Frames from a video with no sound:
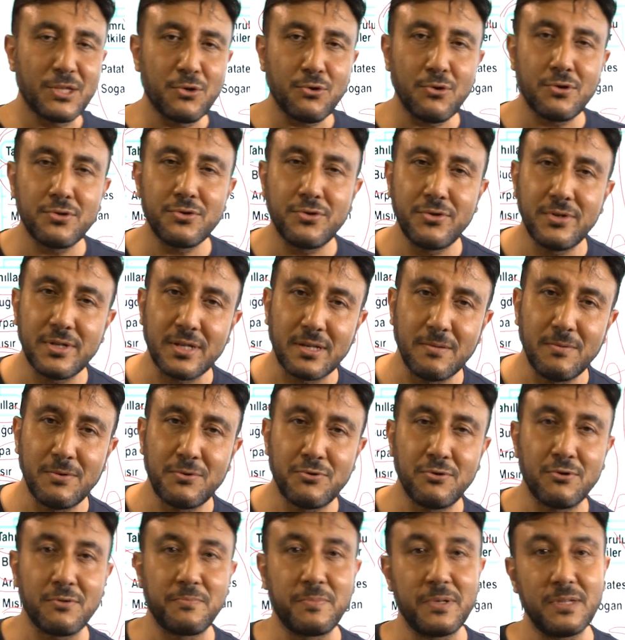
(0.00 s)
Gördüğünüz gibi
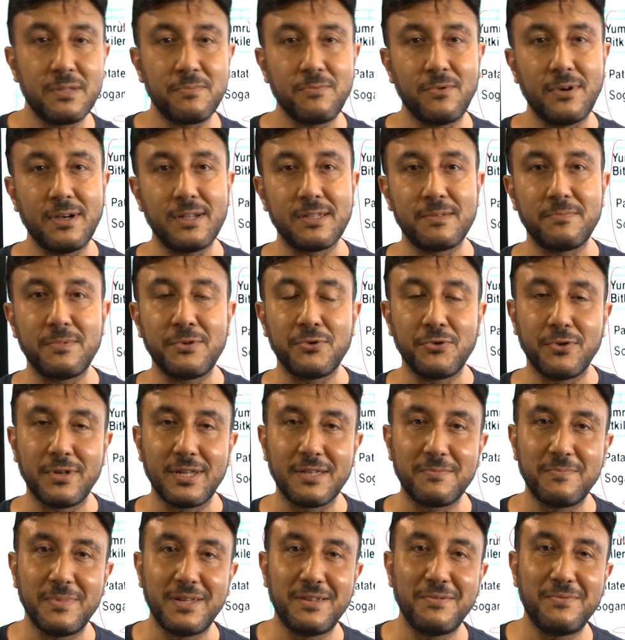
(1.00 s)
çok pis boğaz bir
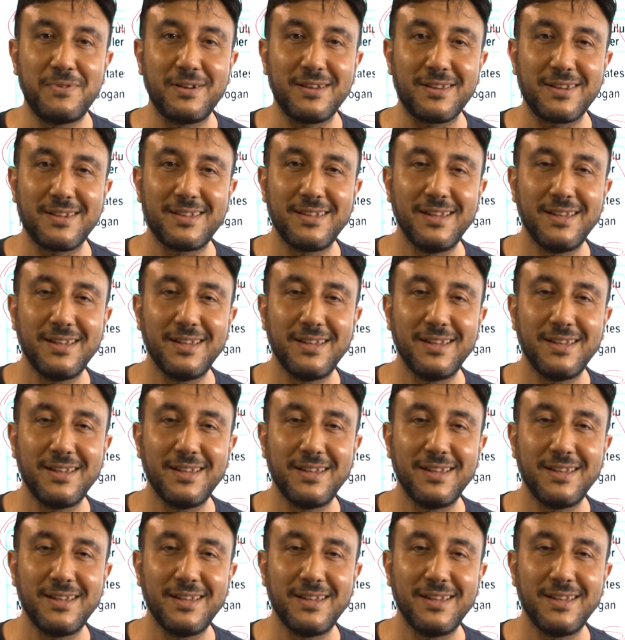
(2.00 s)
yönetmenim var.